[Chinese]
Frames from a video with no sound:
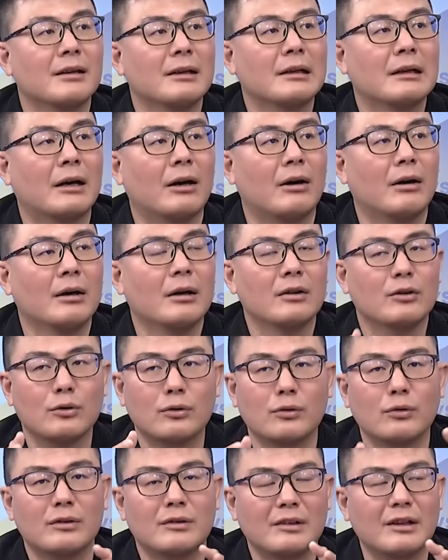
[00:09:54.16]
好，就
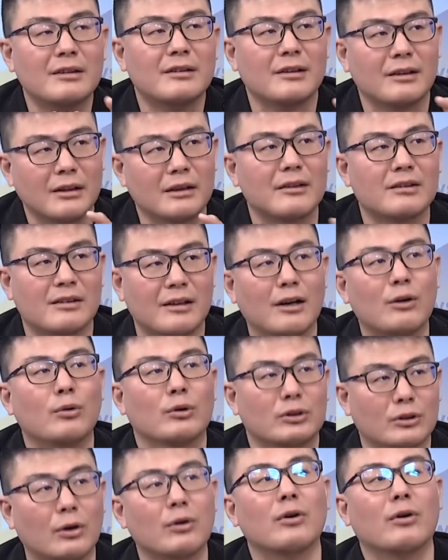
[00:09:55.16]
是这几个结
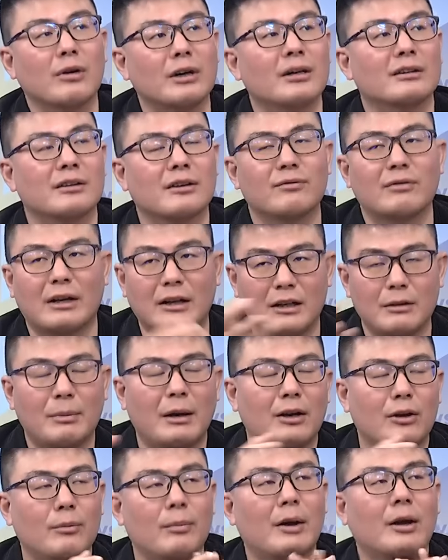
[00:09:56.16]
果都有可能，反正礼
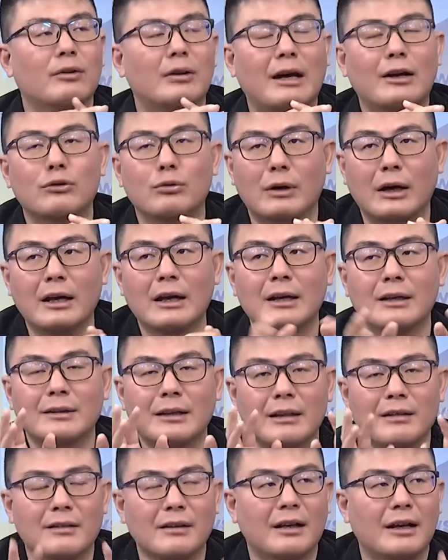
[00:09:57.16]
拜六票开出来，
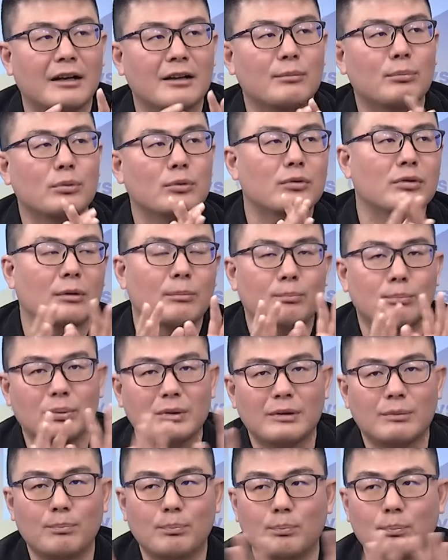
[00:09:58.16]
但这两个补选不
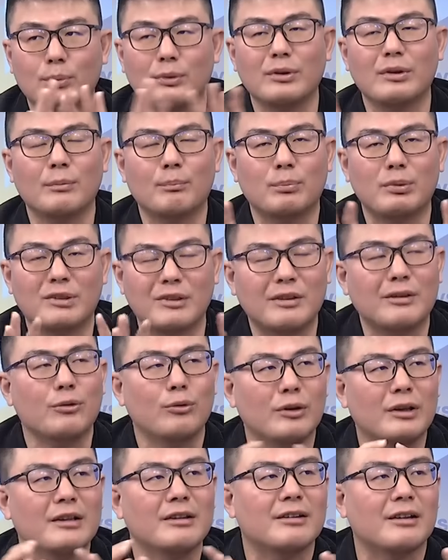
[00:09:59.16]
不不至
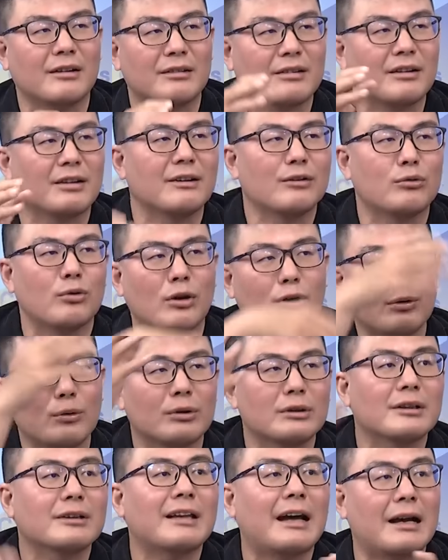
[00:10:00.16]
于影响整个全
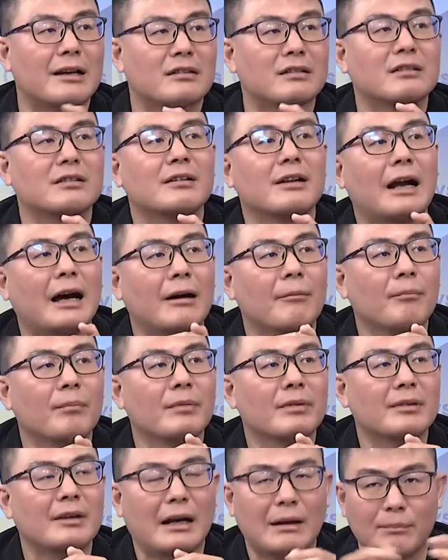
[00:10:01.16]
国的大事啦。
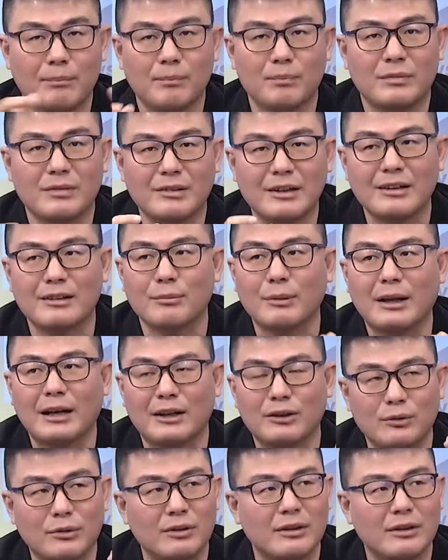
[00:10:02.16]
他再怎么样，他就是